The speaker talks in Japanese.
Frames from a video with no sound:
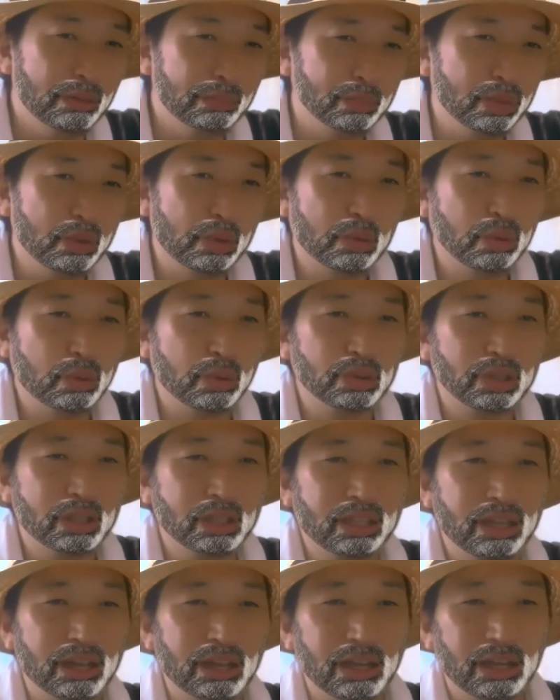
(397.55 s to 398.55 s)
残って
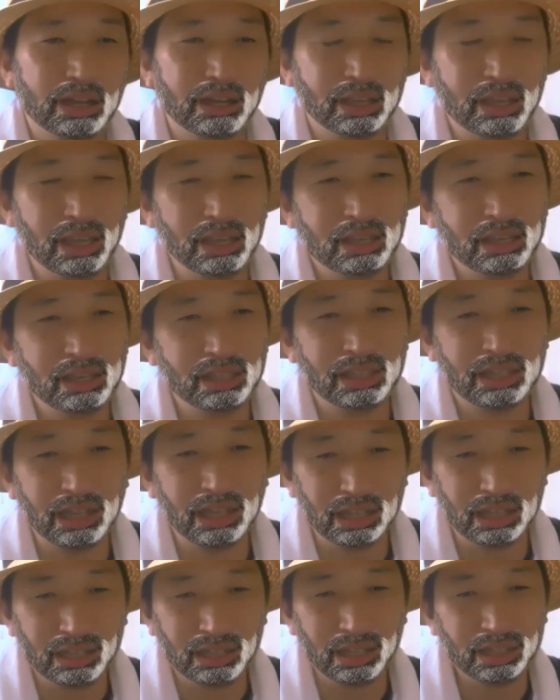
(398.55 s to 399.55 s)
たら現金に
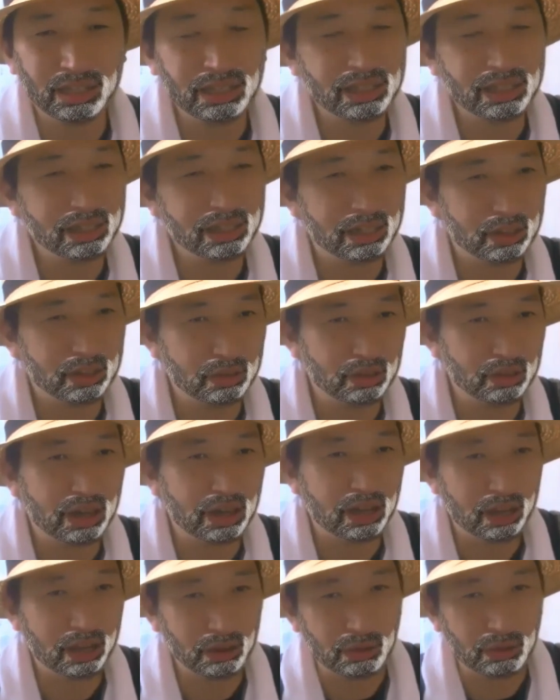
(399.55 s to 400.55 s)
還元できたりするか
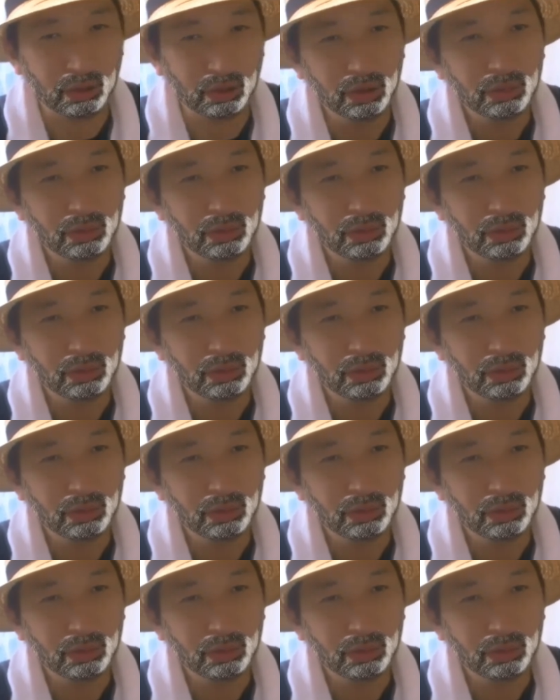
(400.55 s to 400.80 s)
らよ、